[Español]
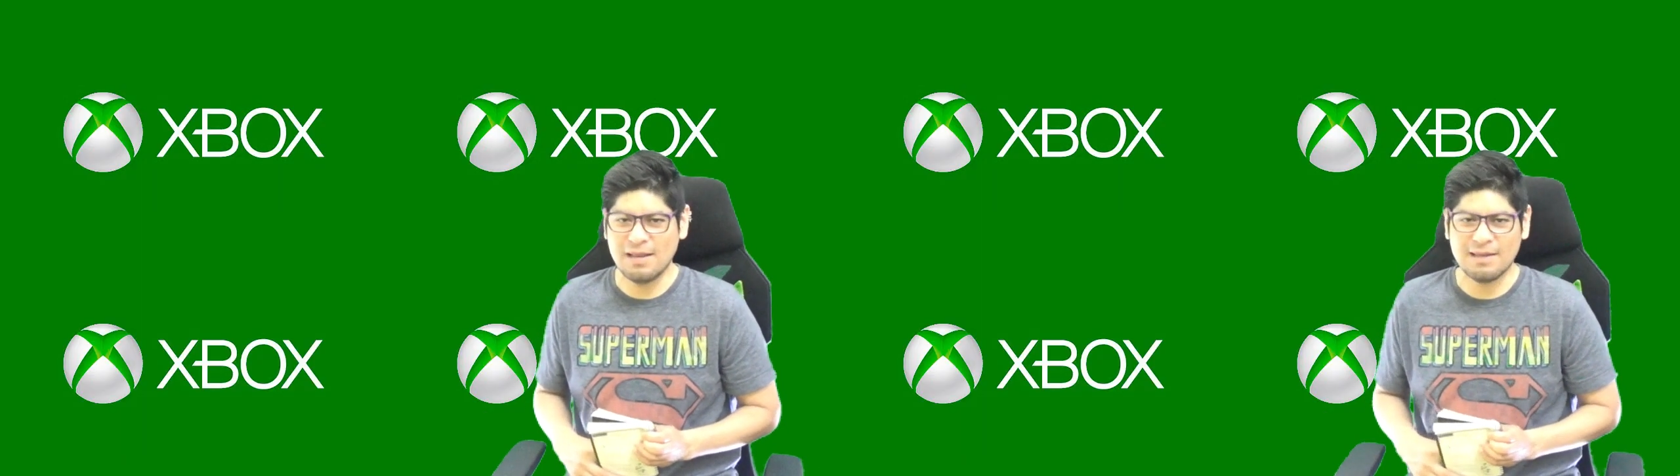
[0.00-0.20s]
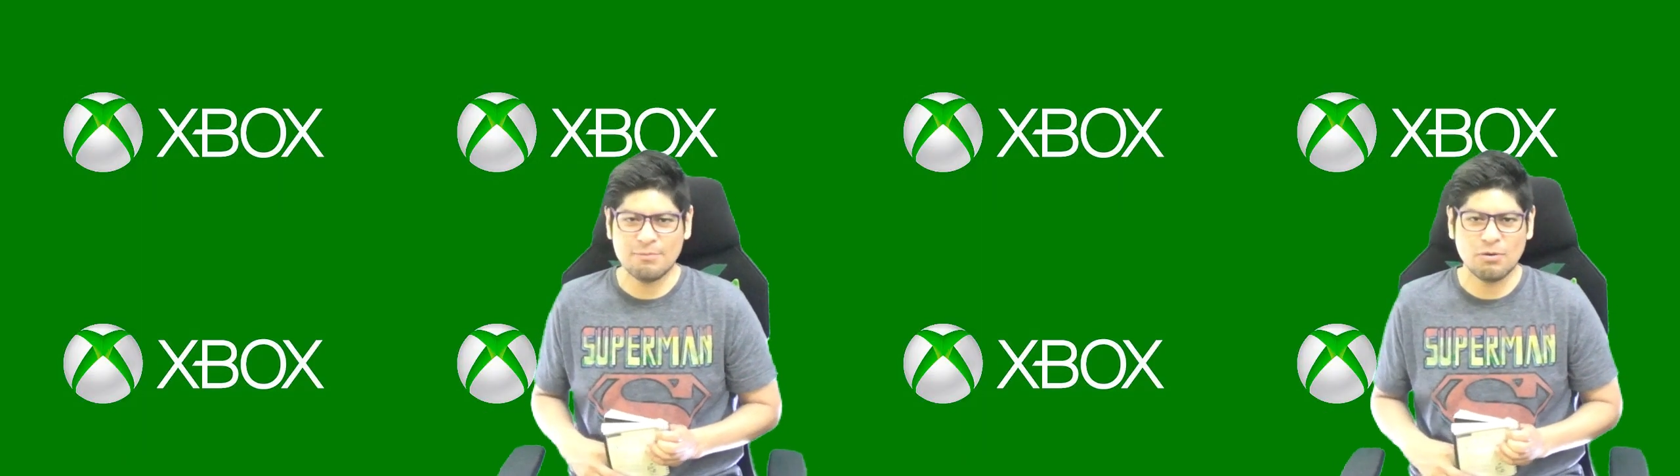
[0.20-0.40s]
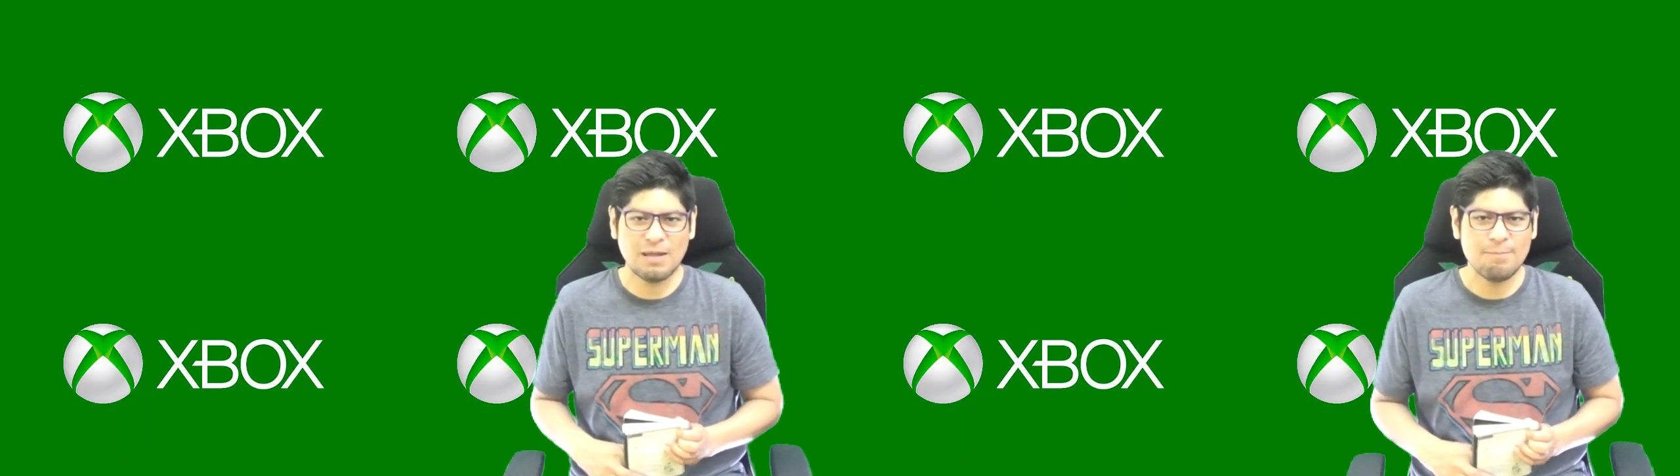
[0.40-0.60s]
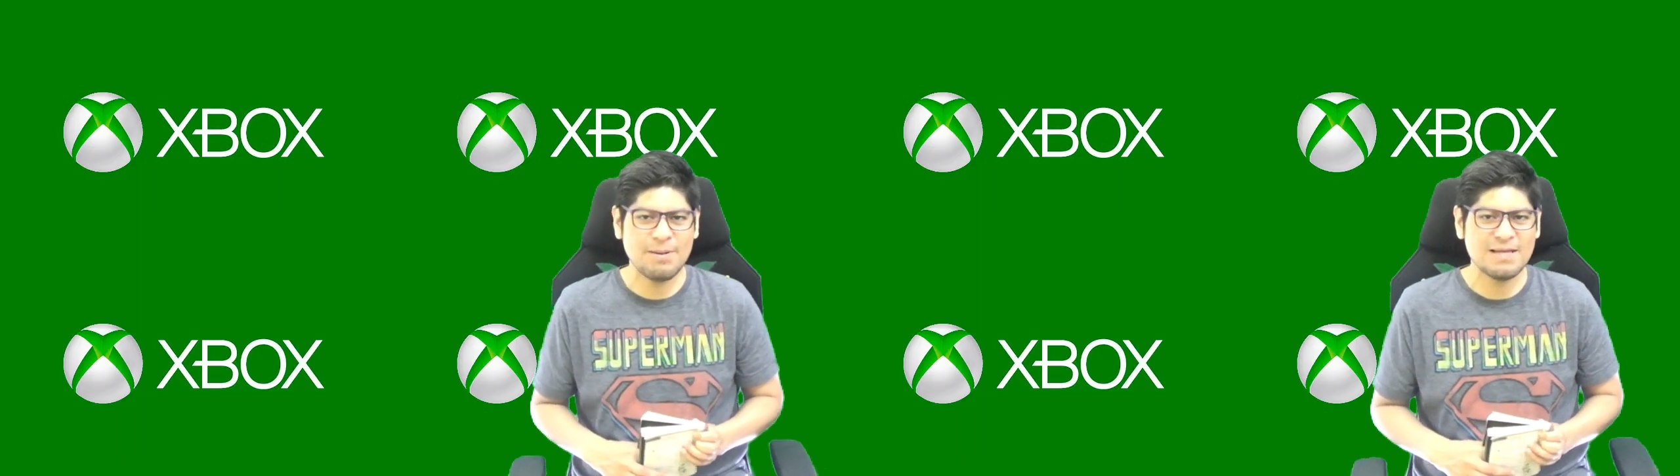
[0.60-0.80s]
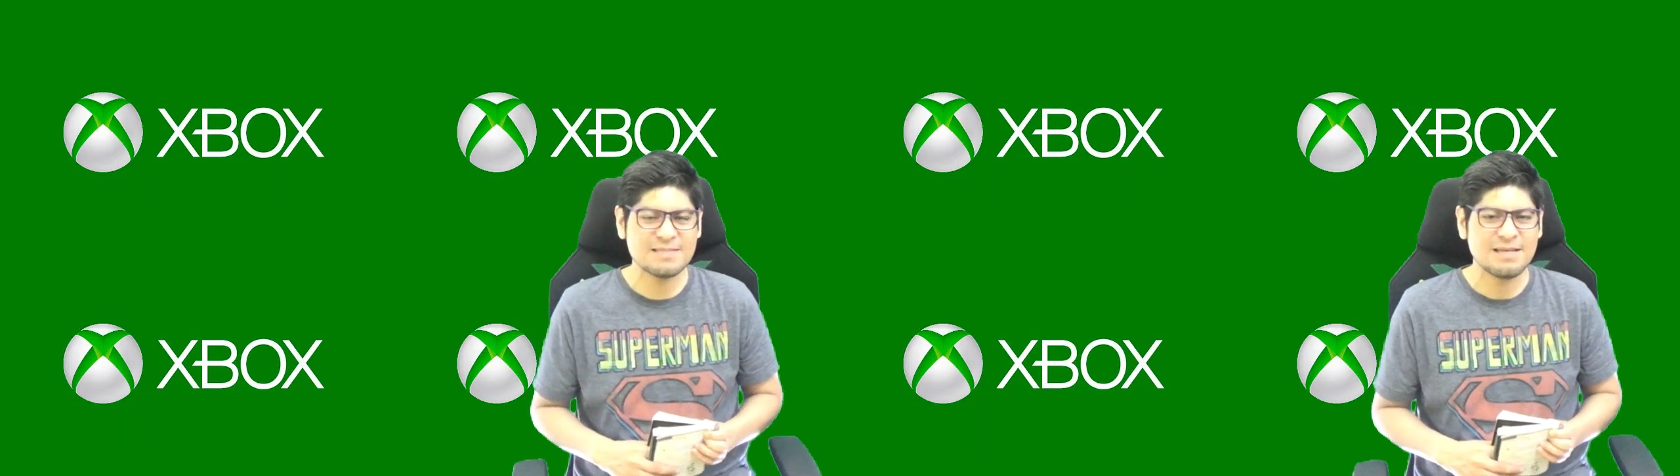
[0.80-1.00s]
el Xbox Game
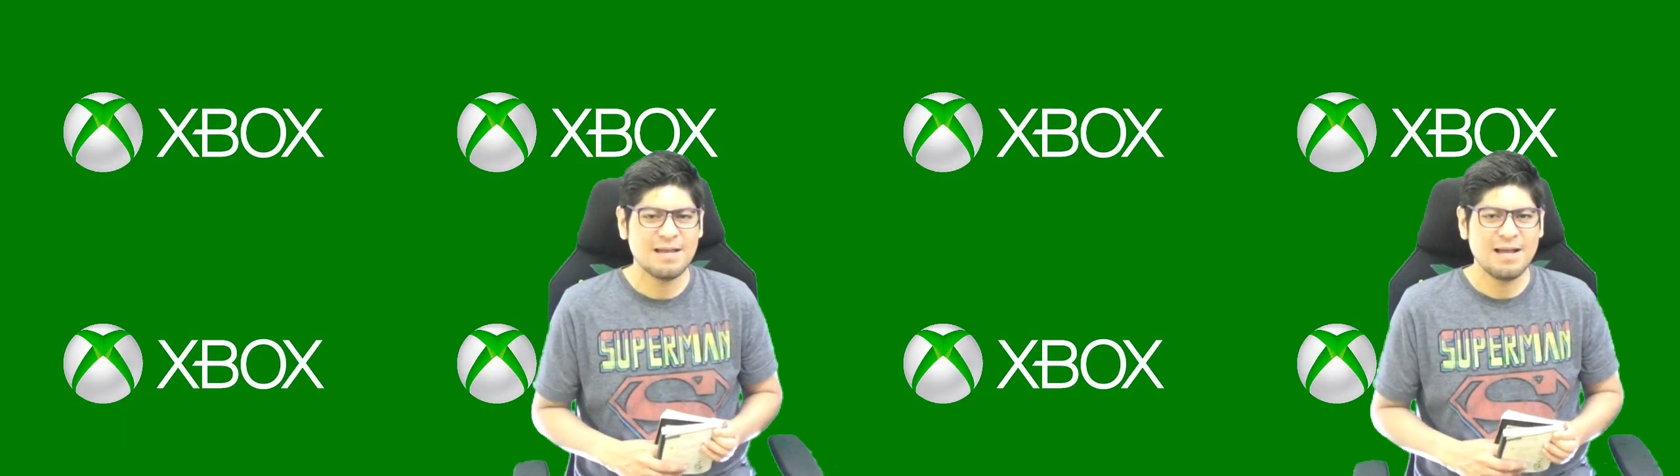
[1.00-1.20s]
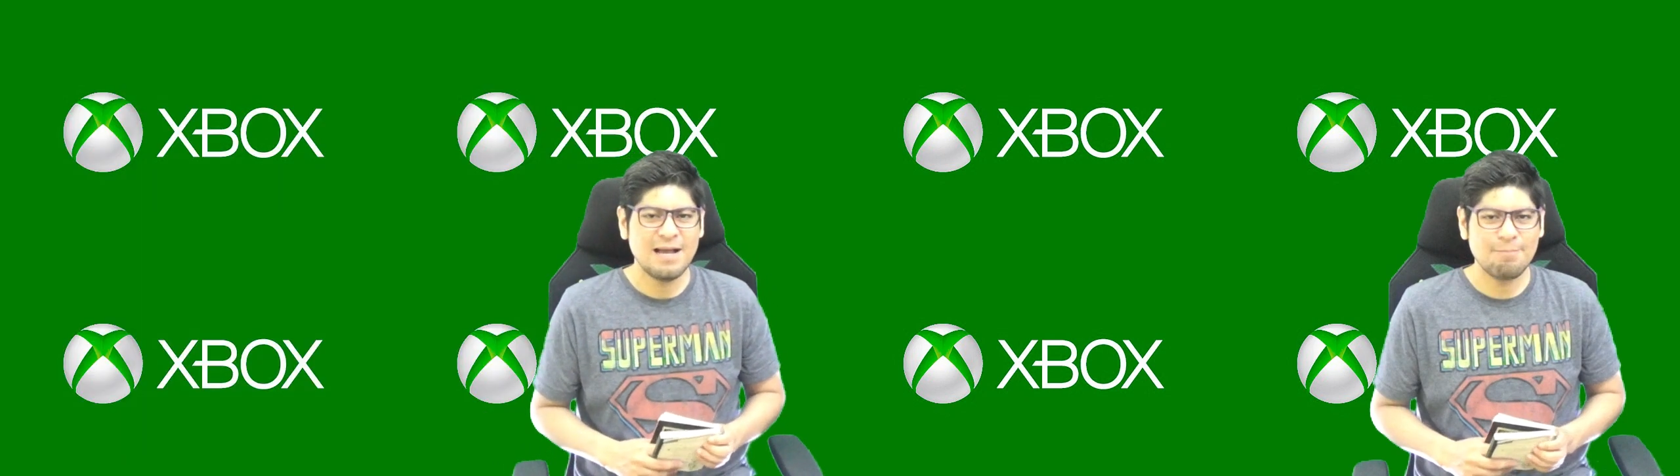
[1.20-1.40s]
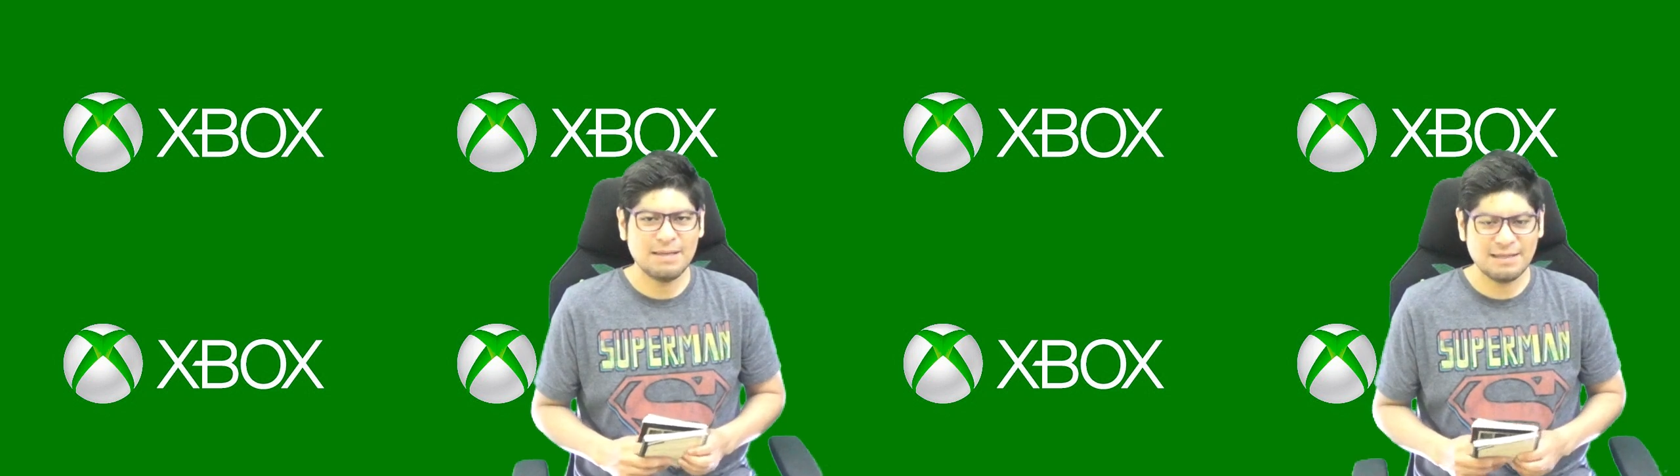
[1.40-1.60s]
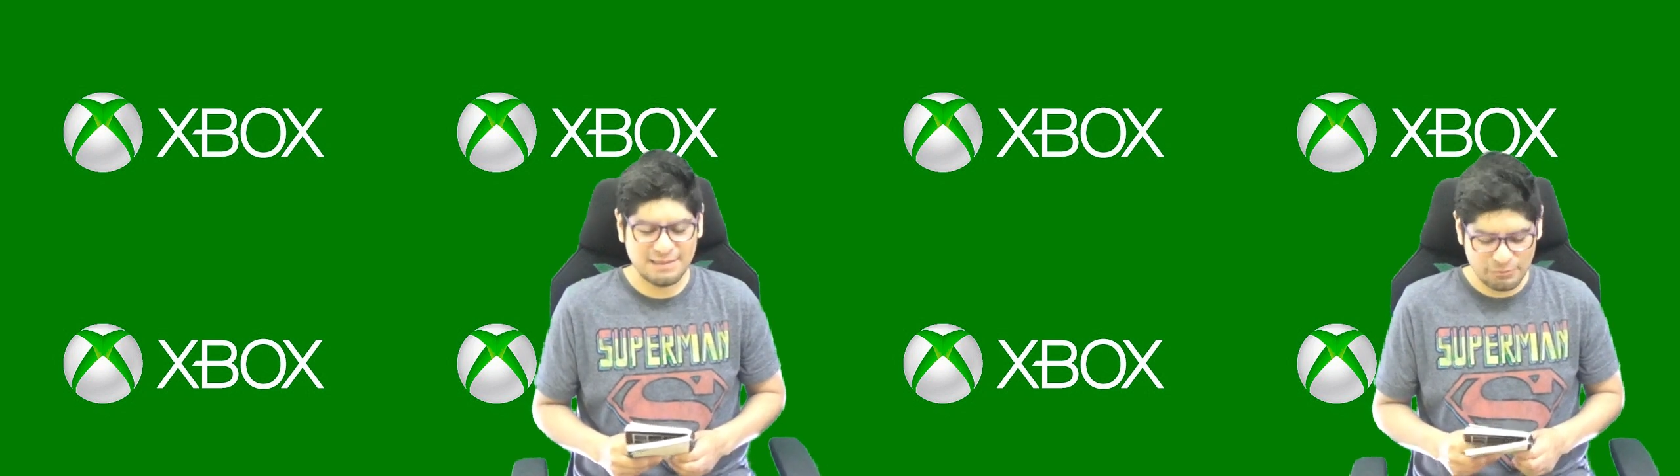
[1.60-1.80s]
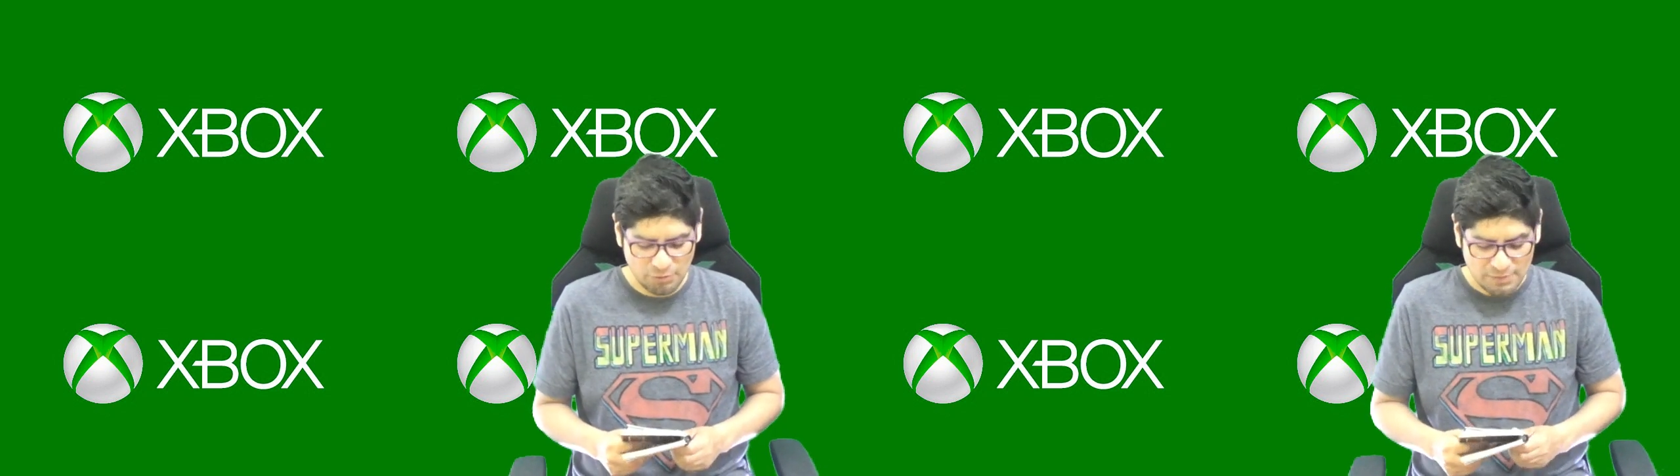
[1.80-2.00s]
Pass
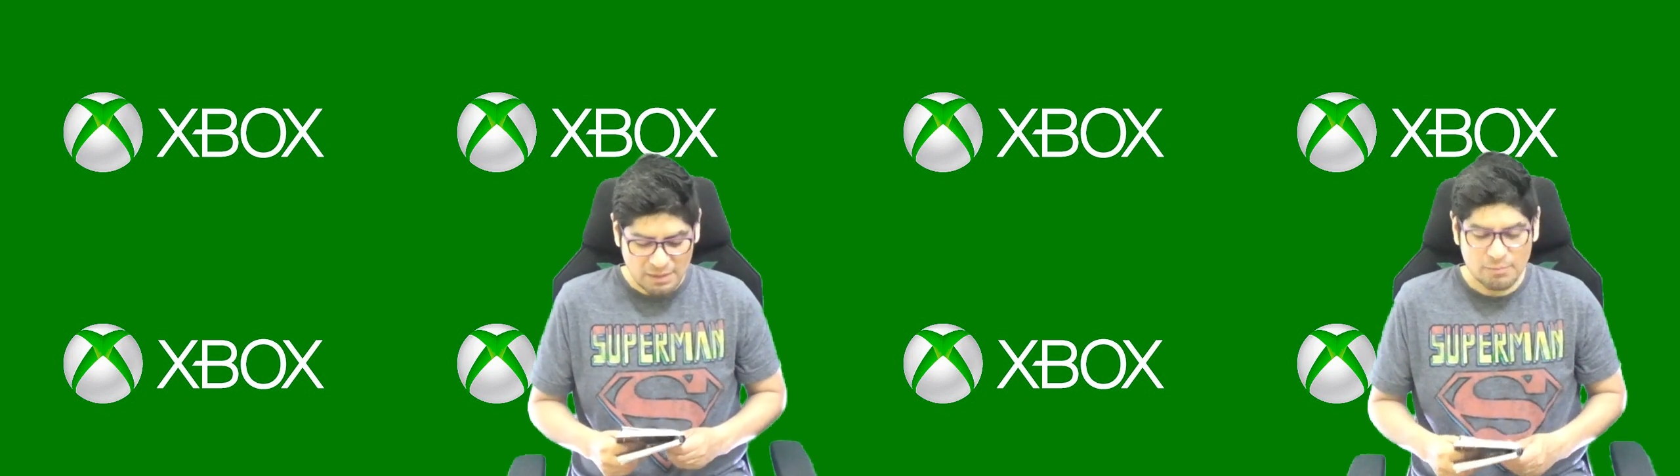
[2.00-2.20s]
aplicativo.